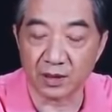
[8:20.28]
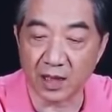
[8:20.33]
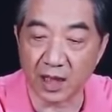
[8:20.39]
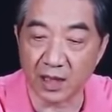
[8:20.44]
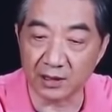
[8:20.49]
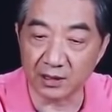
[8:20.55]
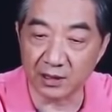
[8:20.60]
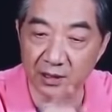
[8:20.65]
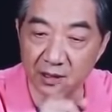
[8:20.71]

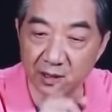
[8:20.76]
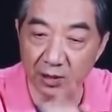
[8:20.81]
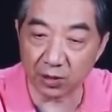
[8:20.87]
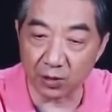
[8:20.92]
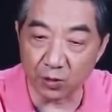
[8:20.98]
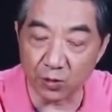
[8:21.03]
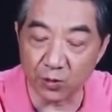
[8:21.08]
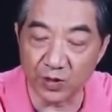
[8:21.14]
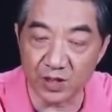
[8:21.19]
它
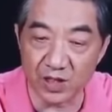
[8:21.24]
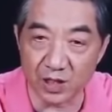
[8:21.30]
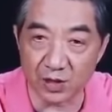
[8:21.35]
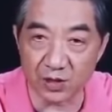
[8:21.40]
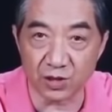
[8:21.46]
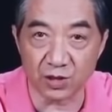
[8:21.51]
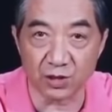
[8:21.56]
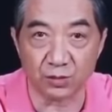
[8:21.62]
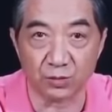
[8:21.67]
的规
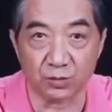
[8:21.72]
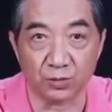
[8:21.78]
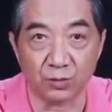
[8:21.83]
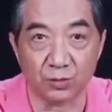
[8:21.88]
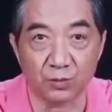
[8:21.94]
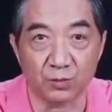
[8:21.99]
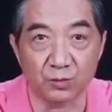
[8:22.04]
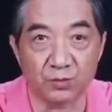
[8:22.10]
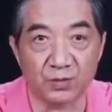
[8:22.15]
章制
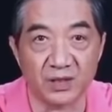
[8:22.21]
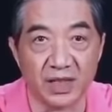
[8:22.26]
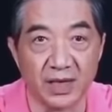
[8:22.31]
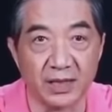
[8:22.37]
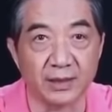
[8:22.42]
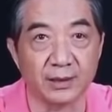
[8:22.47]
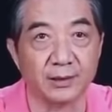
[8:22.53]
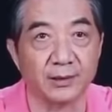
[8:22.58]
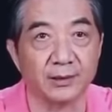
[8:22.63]
度不
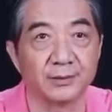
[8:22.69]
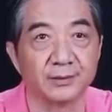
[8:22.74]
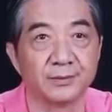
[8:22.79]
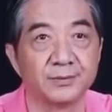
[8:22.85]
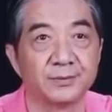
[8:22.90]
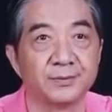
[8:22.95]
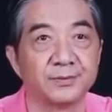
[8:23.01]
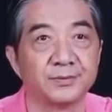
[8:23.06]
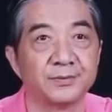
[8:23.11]
严格
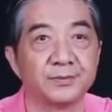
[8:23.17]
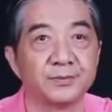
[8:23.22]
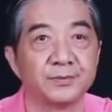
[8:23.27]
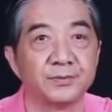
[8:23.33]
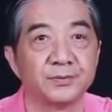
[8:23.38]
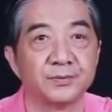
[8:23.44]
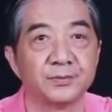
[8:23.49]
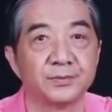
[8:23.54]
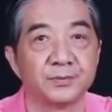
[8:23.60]

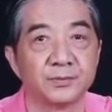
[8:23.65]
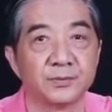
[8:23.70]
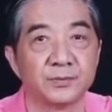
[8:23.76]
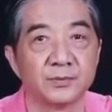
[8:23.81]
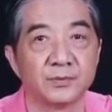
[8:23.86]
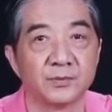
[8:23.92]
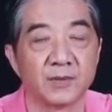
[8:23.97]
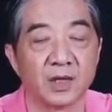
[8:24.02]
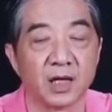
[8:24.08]

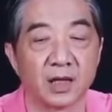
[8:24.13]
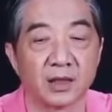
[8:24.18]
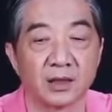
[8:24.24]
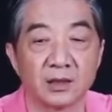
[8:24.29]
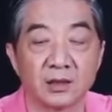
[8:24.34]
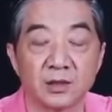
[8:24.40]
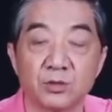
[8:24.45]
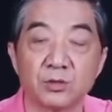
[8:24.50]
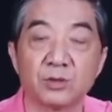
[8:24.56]
啊！
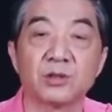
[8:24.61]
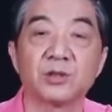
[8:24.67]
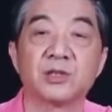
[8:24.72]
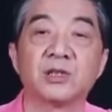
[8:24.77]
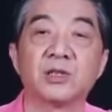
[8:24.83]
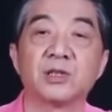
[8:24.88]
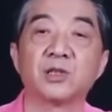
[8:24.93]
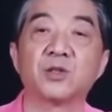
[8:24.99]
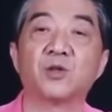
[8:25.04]
你就是
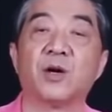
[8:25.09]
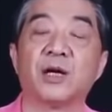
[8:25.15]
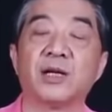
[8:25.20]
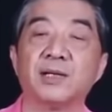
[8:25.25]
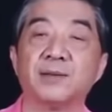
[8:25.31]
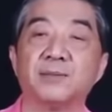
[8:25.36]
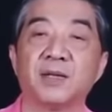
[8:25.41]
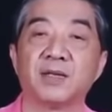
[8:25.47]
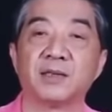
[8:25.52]
行政
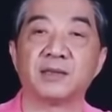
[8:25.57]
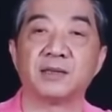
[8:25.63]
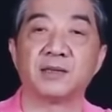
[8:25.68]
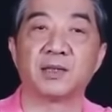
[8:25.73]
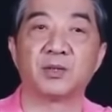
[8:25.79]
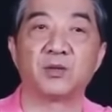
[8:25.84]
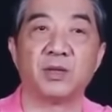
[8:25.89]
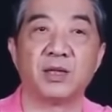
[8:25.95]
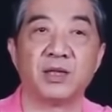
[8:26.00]
管理嘛，
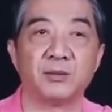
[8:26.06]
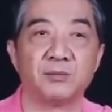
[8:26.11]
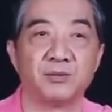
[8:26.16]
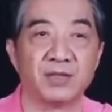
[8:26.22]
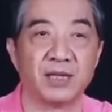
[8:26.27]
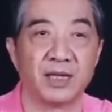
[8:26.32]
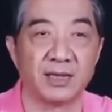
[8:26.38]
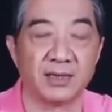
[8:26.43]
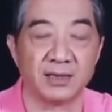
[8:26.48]
你的管理
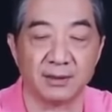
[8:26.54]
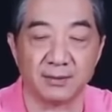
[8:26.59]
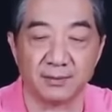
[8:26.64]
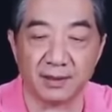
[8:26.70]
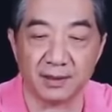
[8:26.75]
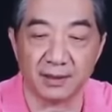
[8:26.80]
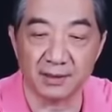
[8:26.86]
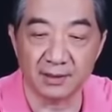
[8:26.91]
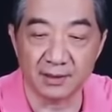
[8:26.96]
不严格
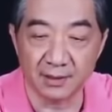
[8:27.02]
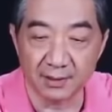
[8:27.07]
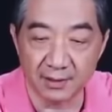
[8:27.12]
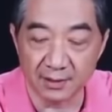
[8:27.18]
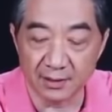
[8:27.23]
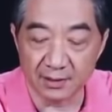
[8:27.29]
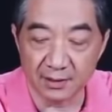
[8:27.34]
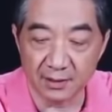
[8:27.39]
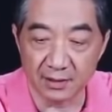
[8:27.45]
嘛？
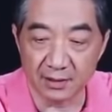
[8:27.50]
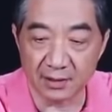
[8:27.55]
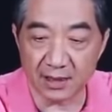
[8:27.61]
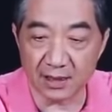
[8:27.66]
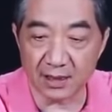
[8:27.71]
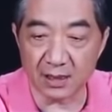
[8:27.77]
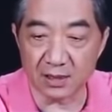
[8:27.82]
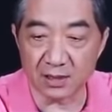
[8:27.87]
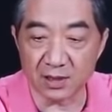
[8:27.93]
你
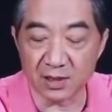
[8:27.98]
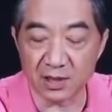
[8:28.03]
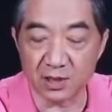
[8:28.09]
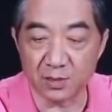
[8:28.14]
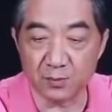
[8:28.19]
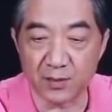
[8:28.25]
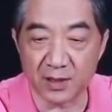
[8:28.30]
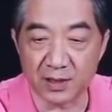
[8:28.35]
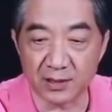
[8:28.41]
在港上
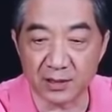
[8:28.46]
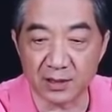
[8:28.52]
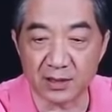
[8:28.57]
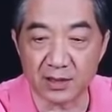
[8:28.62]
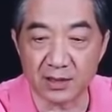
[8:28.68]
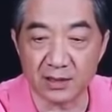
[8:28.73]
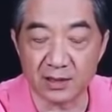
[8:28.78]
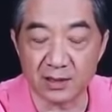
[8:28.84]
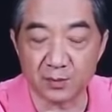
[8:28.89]
值班的
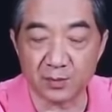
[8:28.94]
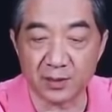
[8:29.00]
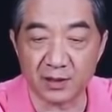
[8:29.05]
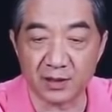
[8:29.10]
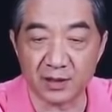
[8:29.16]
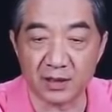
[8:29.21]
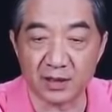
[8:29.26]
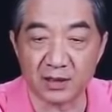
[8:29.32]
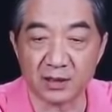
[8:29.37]
人，值
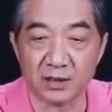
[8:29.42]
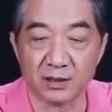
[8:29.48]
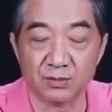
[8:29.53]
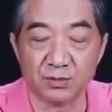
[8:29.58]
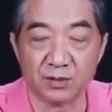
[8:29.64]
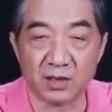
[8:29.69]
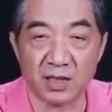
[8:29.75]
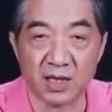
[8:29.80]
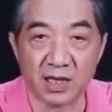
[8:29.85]
班的人你
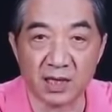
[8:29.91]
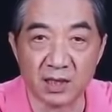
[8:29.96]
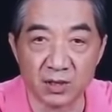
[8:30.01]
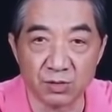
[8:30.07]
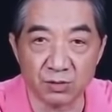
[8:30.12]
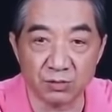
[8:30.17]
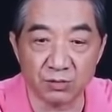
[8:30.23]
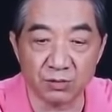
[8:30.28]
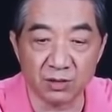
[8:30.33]
顶多看
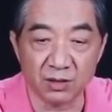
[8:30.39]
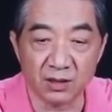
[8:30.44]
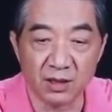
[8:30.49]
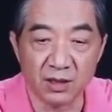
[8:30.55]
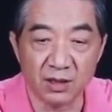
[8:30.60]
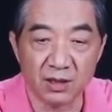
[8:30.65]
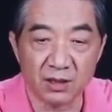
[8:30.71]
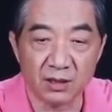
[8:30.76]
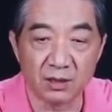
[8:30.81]
看书，
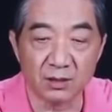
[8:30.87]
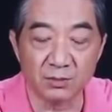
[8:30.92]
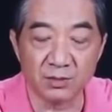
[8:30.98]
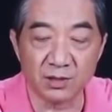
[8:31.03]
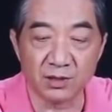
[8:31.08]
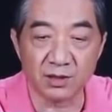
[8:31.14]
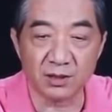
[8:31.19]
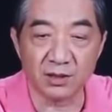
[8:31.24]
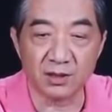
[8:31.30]
怎
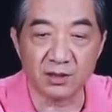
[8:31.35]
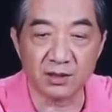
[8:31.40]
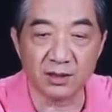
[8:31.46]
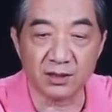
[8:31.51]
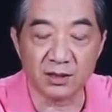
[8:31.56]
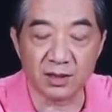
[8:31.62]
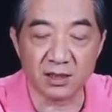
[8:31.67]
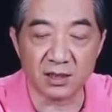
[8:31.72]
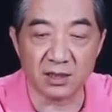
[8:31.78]
么自己
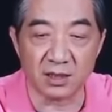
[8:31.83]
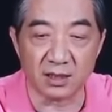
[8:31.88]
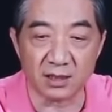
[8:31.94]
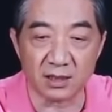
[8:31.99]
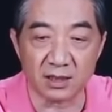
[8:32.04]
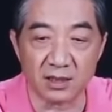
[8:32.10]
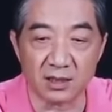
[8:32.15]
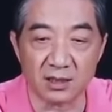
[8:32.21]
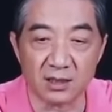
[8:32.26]
在那
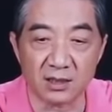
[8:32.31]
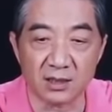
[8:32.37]
整